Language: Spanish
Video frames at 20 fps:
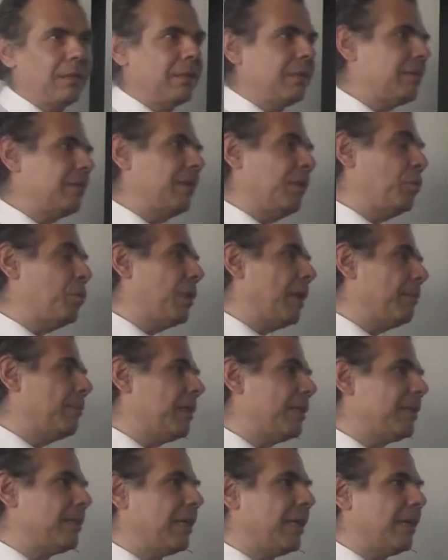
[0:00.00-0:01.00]

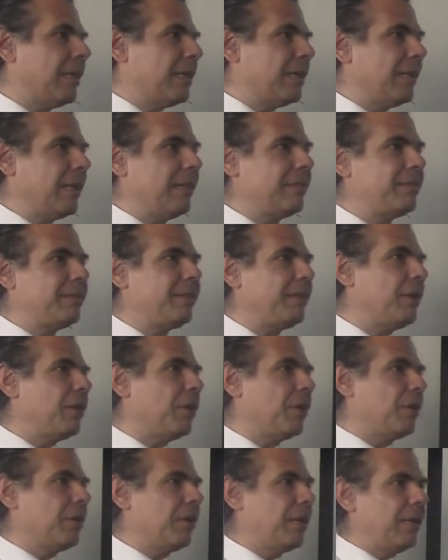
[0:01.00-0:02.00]
Seguramente el
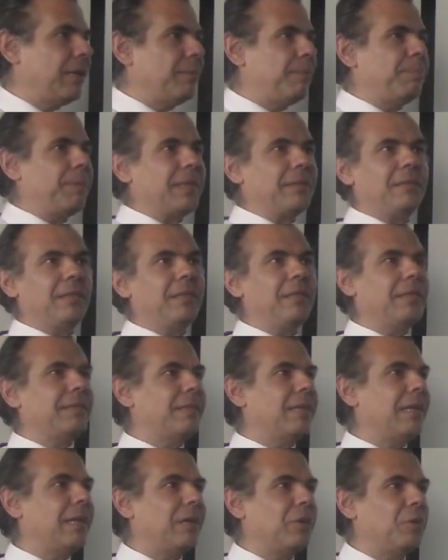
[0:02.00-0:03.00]
CEO, el
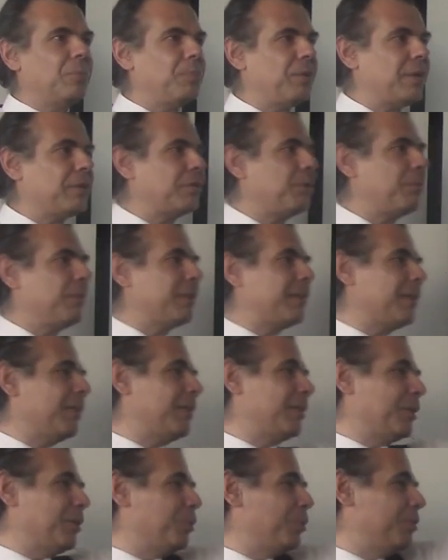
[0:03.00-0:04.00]
presidente de la corporación, va a estar
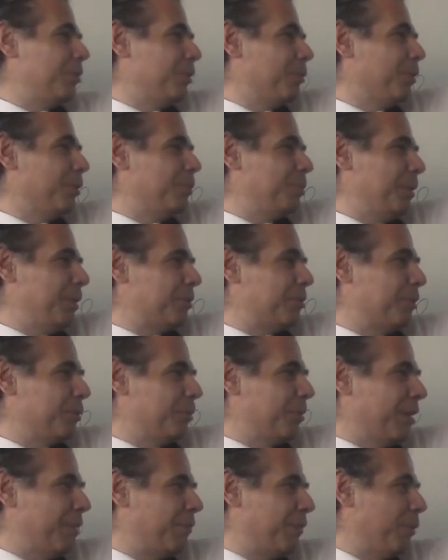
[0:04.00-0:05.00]
en el último piso, en
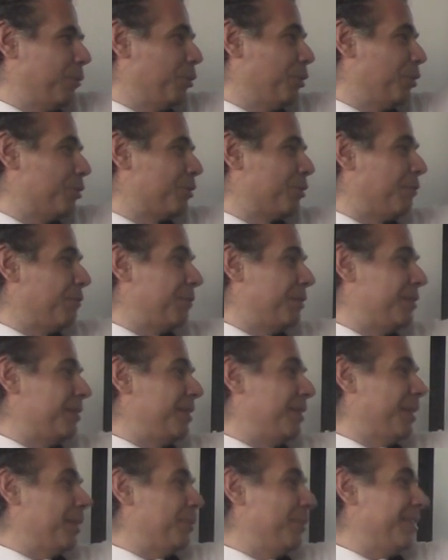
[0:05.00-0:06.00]
una fabulosa
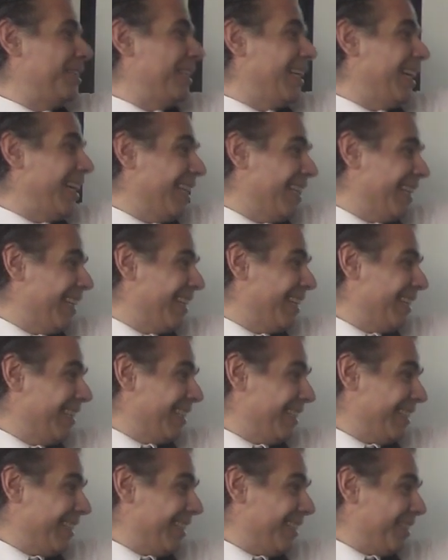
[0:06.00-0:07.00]
oficina vidriada,
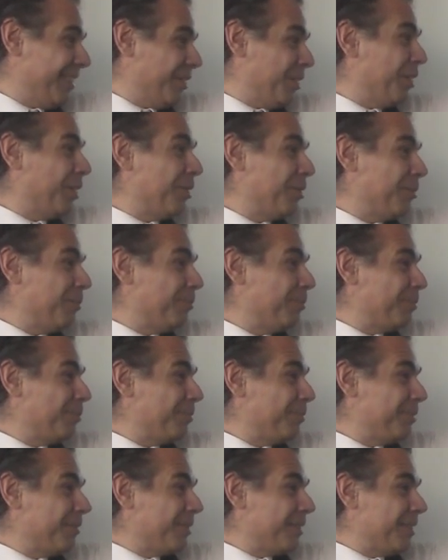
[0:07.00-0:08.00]
¿no?
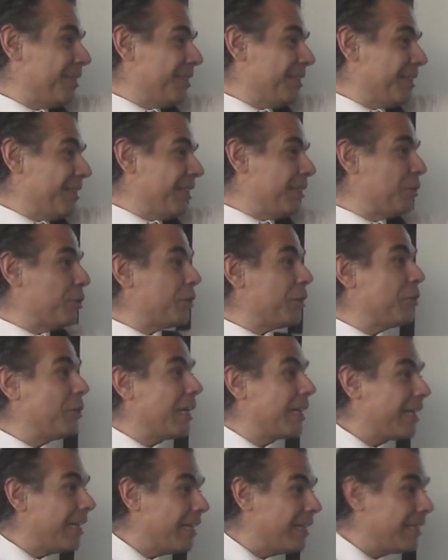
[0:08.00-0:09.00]
Entonces hay
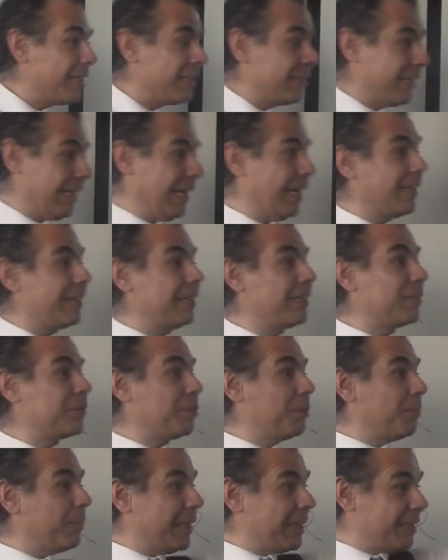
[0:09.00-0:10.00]
una
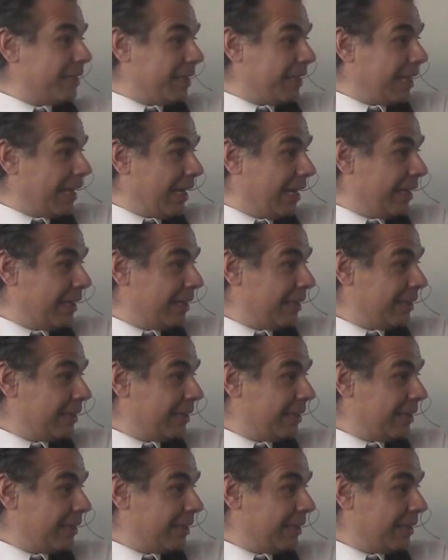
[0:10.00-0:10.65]
jerarquización vertical.